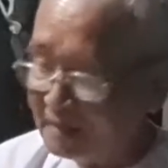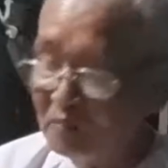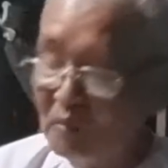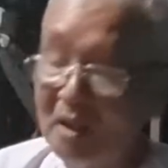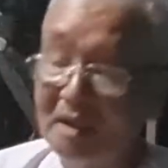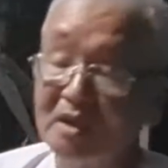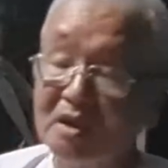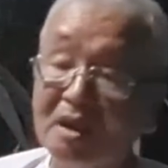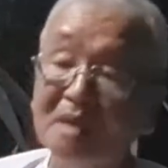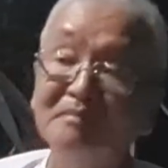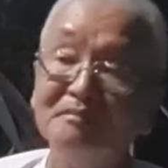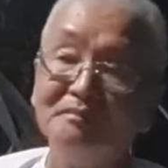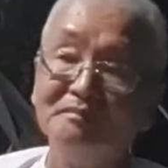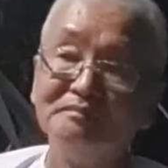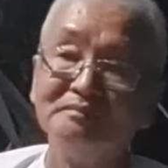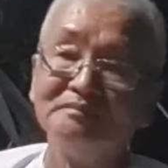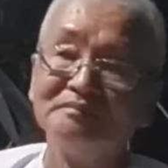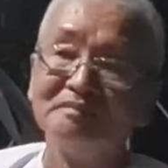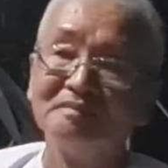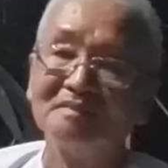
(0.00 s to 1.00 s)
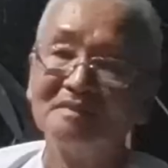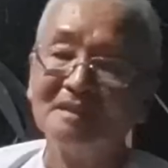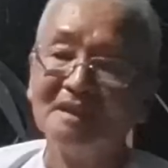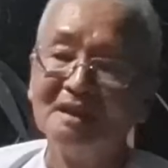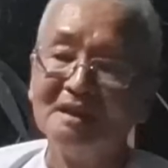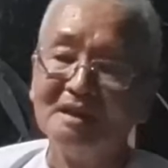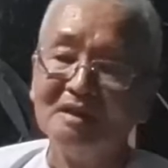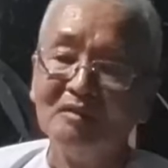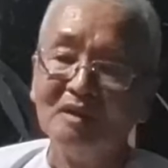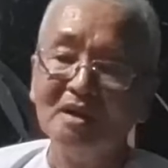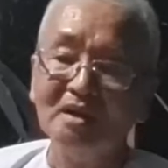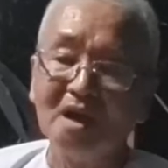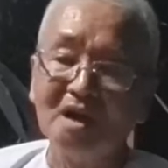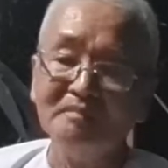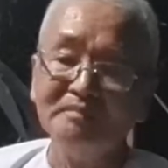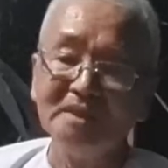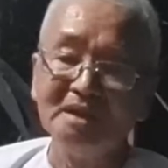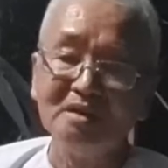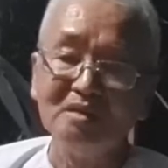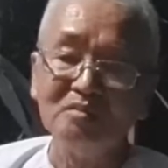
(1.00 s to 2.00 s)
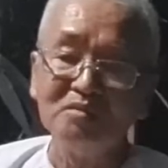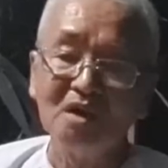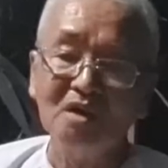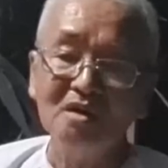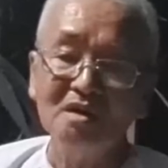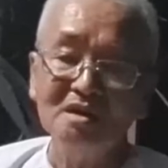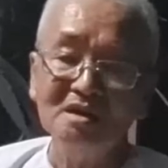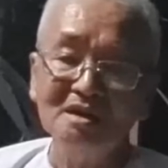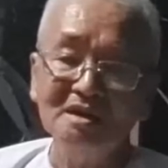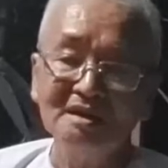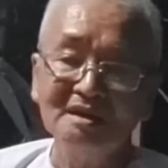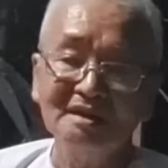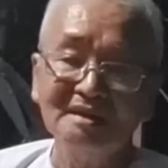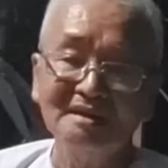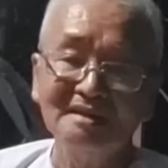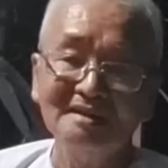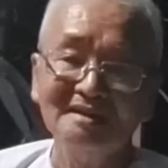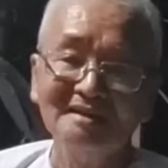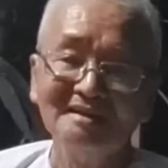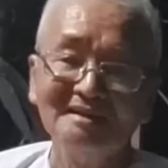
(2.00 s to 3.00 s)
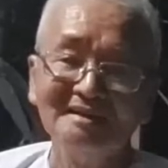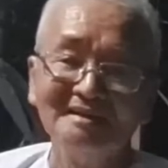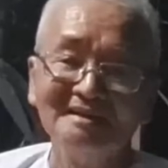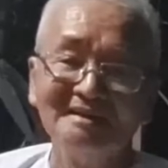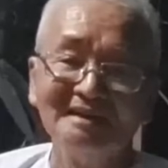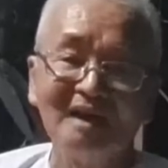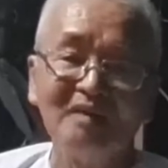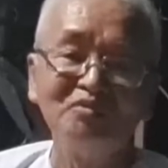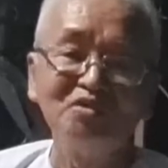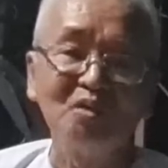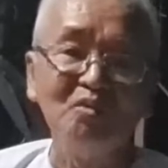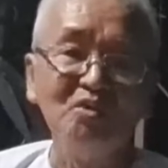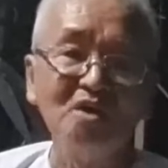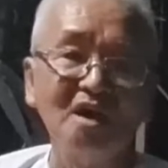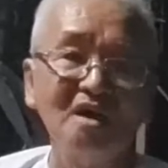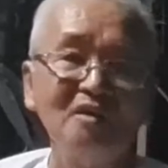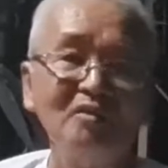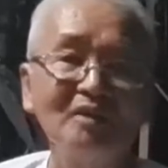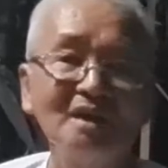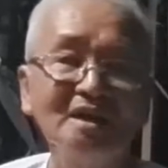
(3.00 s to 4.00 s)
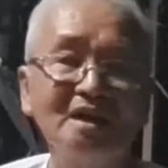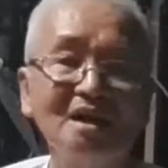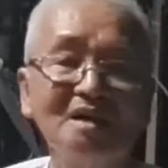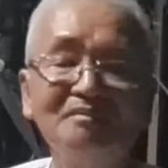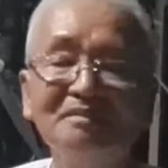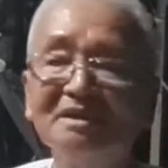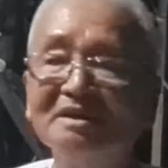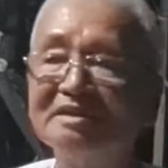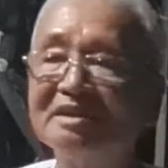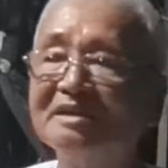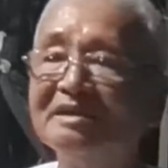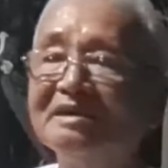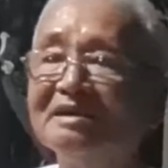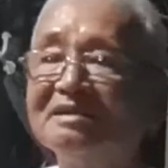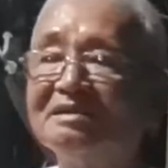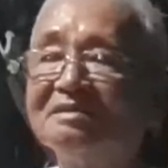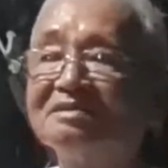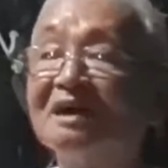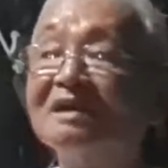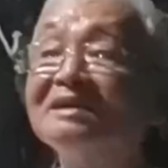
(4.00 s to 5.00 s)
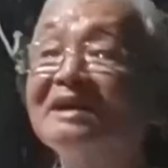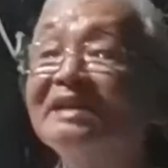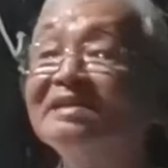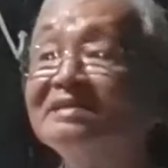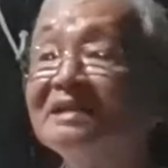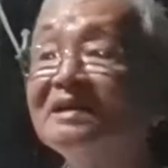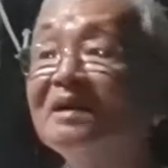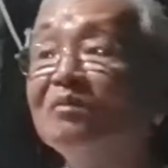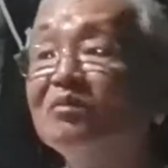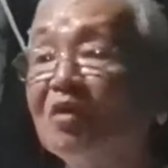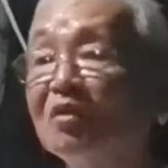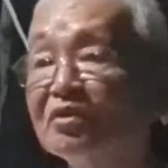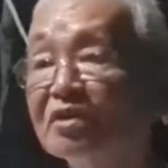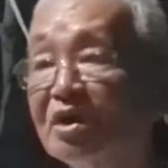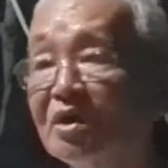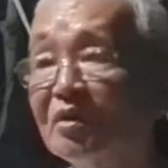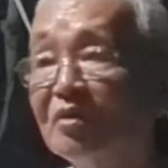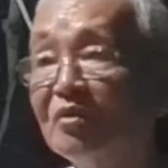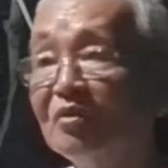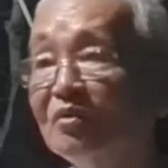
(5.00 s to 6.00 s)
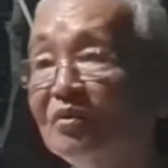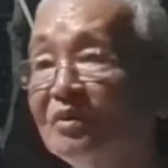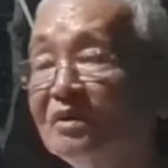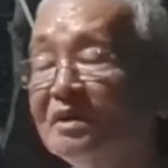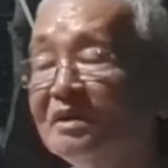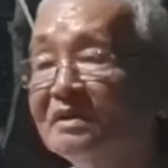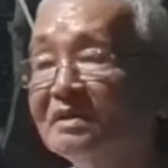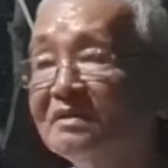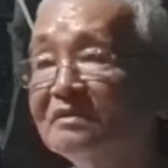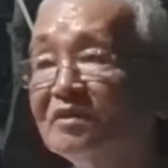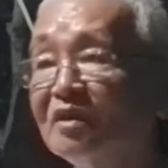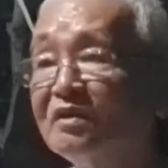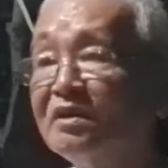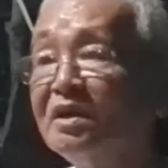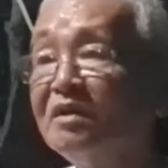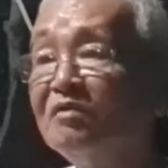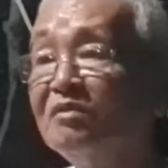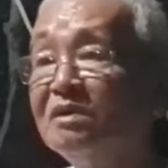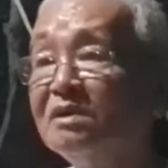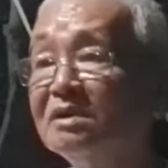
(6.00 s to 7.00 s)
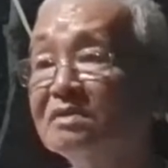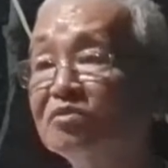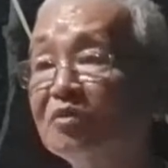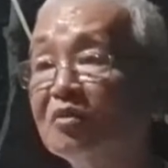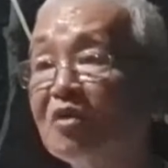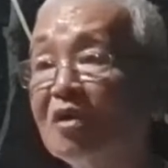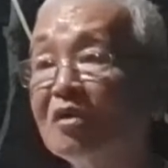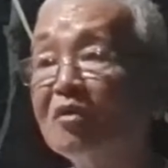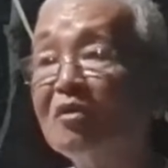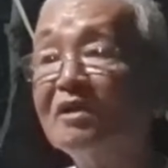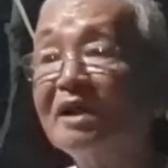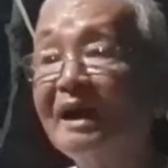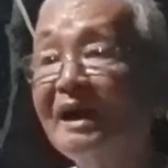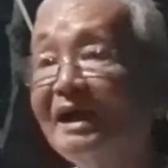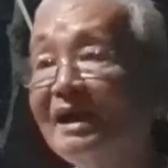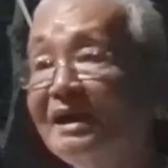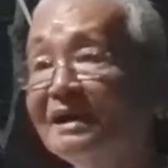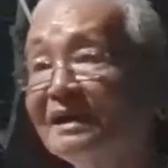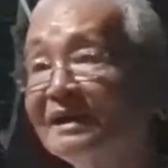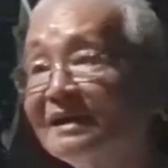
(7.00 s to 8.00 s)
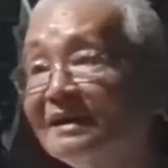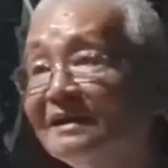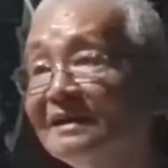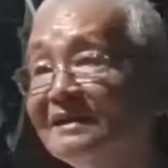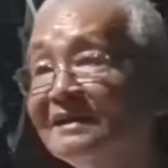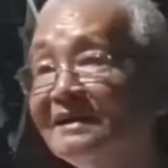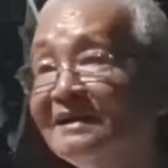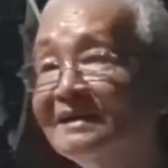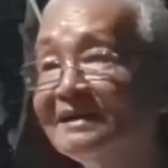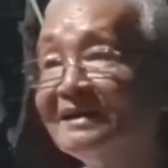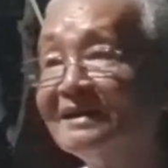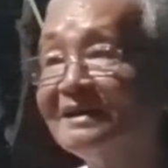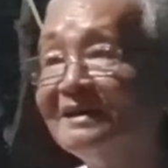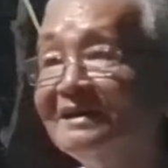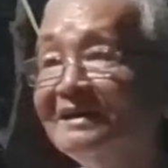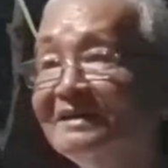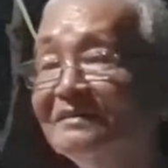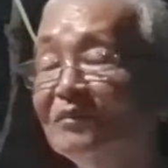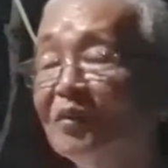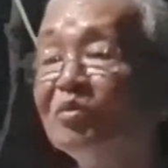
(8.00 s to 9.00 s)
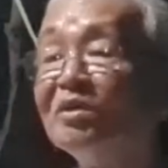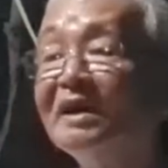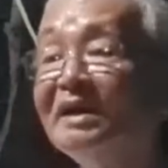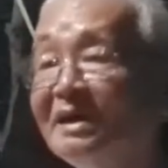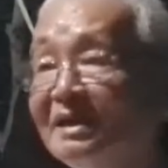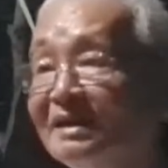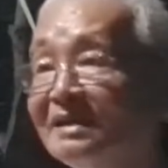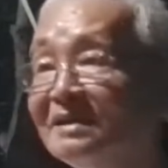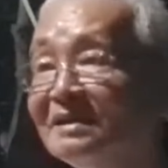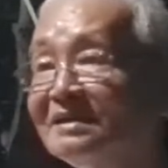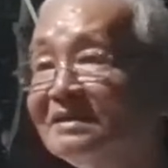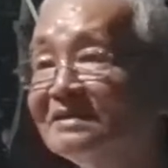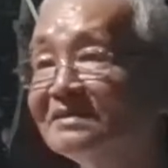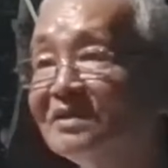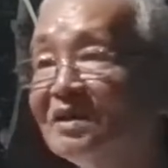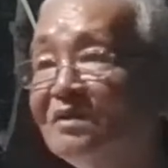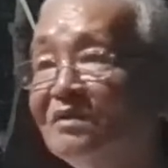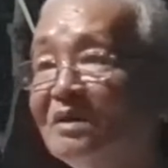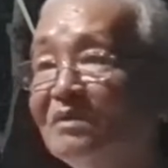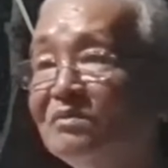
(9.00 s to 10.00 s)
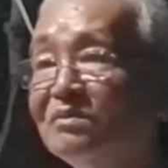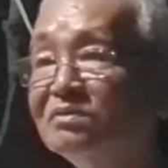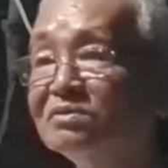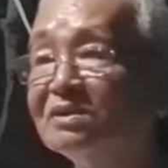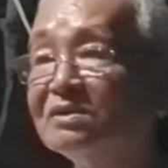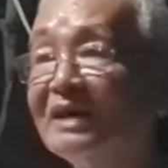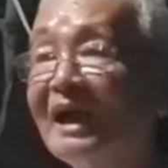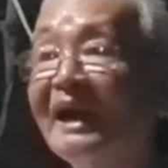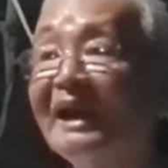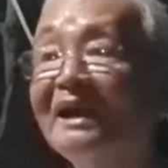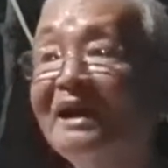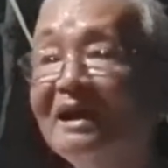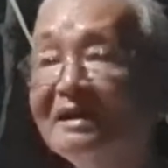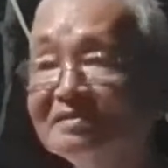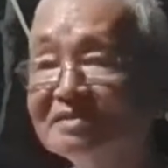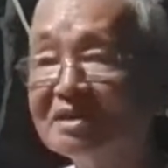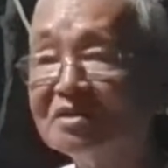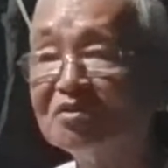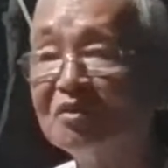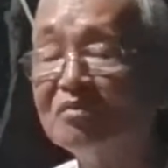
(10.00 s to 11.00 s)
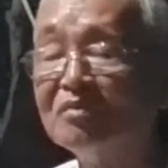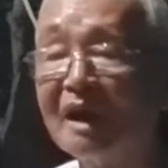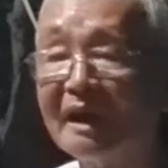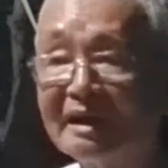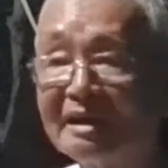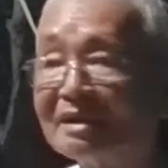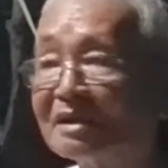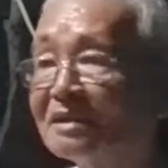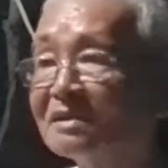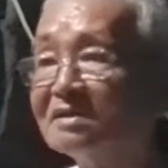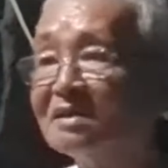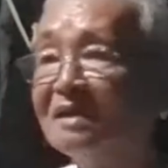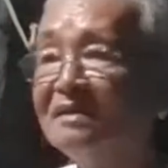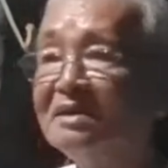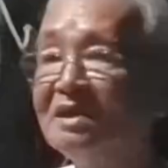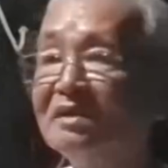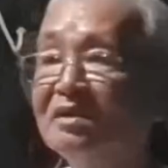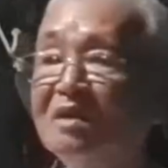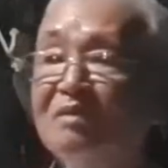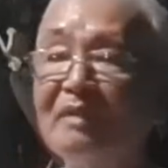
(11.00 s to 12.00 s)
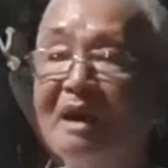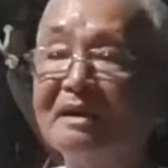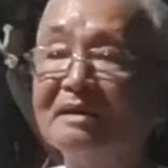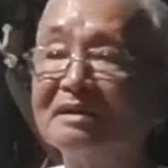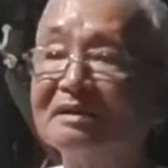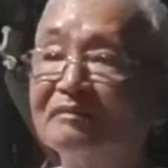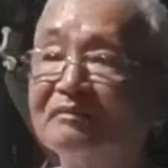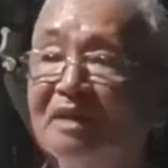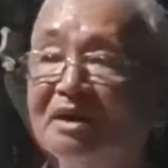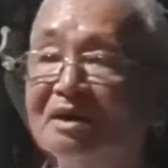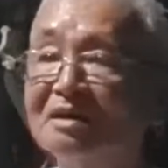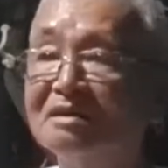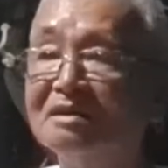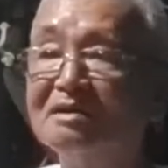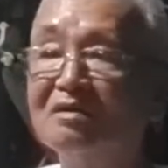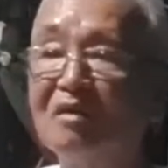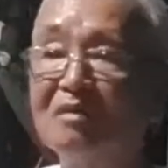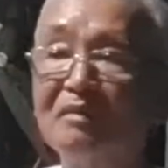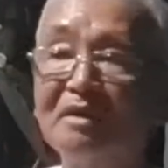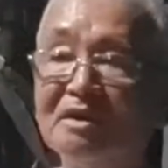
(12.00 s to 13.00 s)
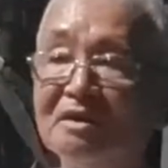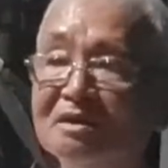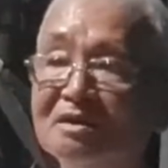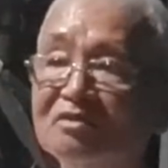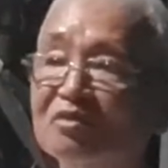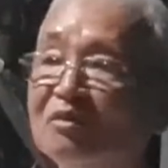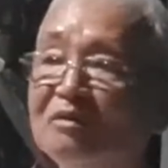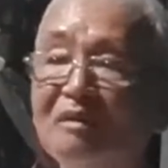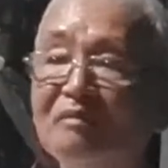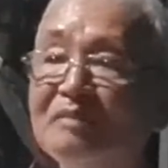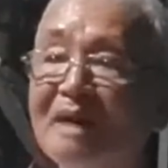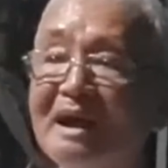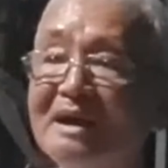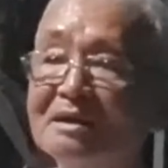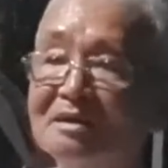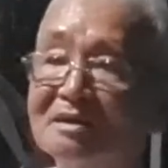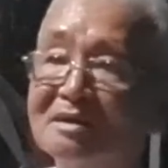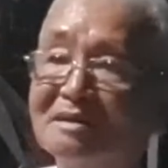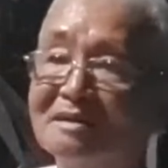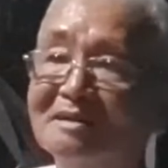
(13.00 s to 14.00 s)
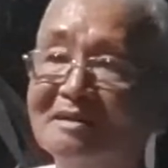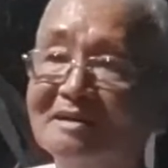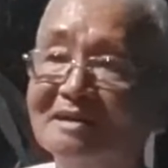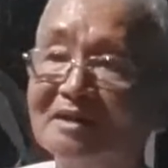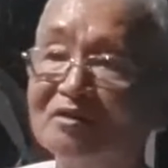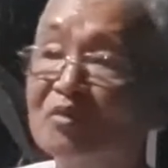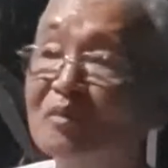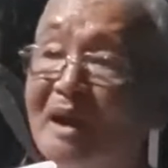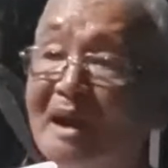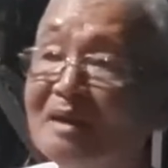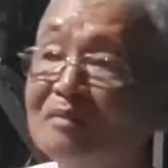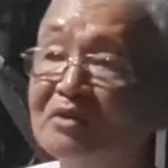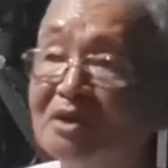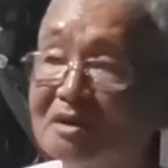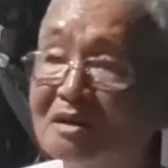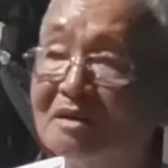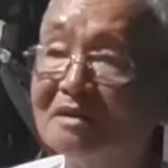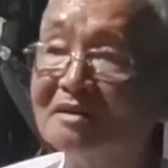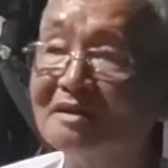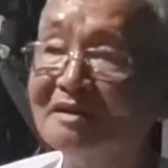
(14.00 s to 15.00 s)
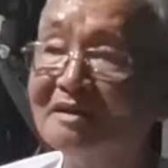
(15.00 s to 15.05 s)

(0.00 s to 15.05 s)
cái quán cơm quán cơm thì lúc đó ông chủ cơ quán cơm thì thực khách nó không còn nhiều nhưng mà nói nếu tôi còn con cá một ký nếu ông ăn hết thì tôi mừng, nếu gì nếu mừng bằng nữa còn nữa tôi bán được là tôi bán không được